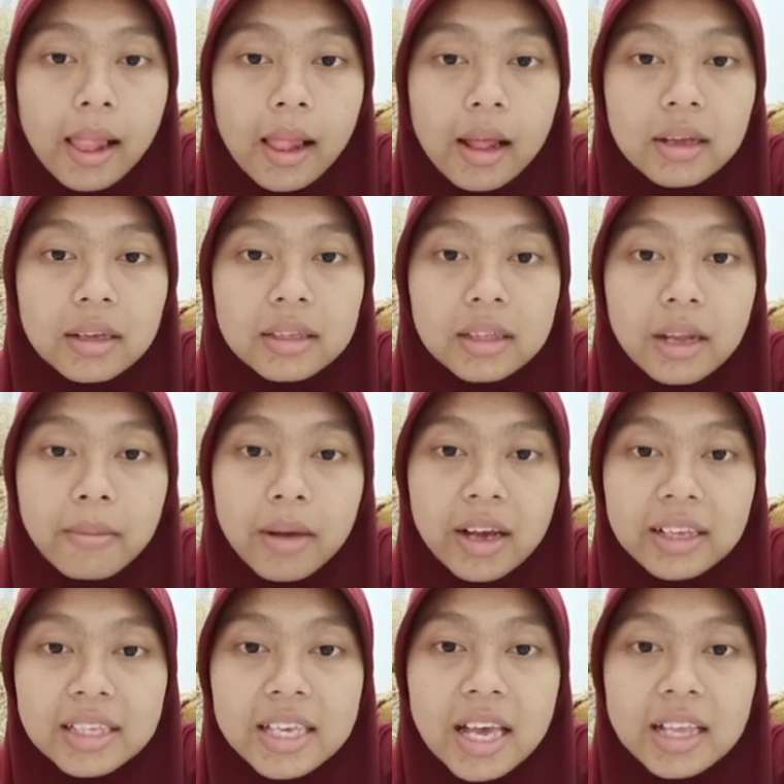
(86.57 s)
terima kasih
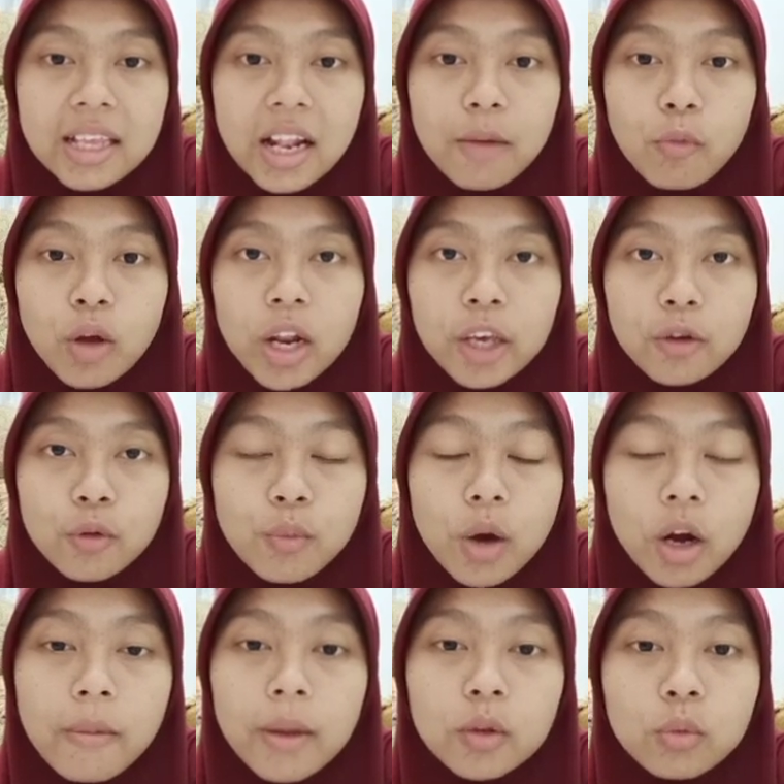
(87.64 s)
assalamualaikum
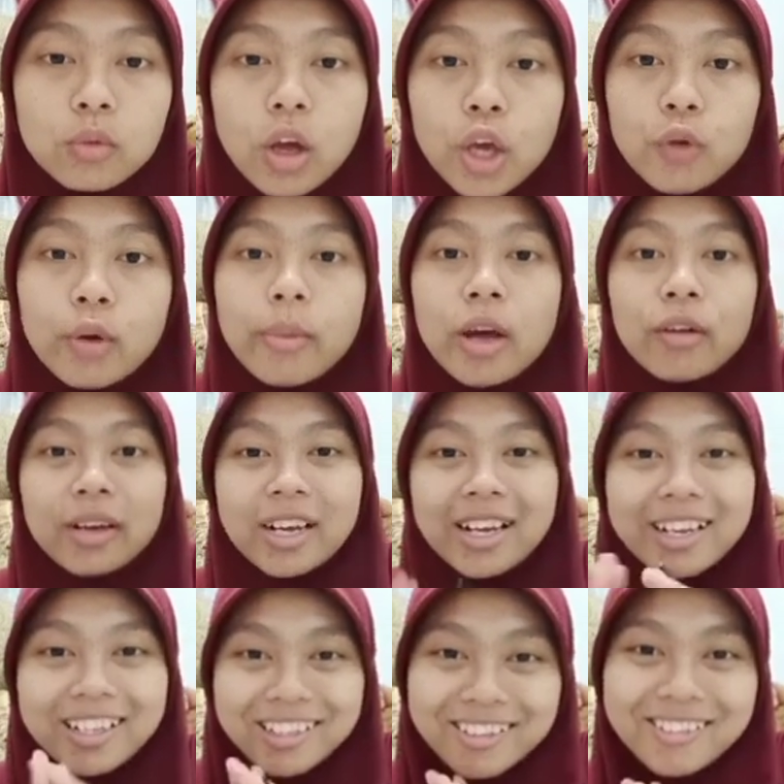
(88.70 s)
warahmatullahi
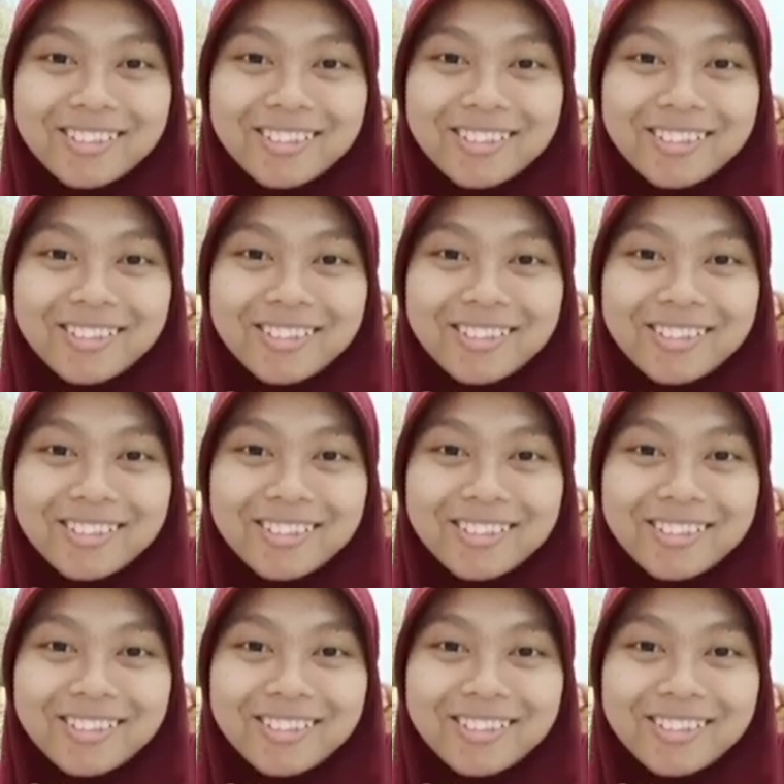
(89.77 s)
wabarakatuh